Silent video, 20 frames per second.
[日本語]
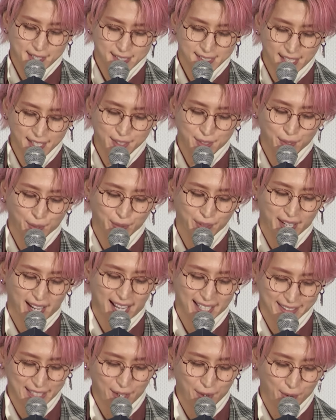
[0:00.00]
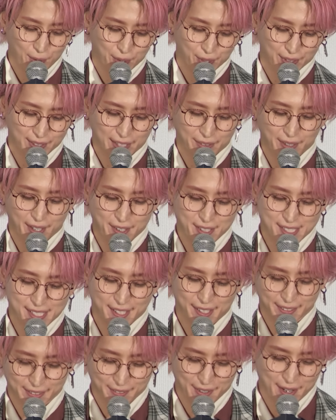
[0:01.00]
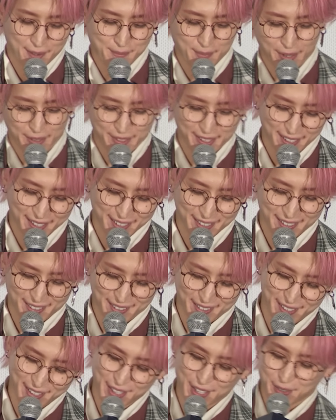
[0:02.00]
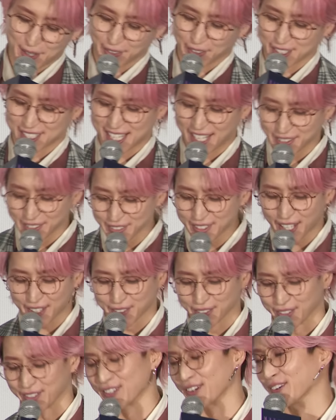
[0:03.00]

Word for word: 戦闘で旗を振ってくれる姿はまるで令和のジャンヌ・ダルクの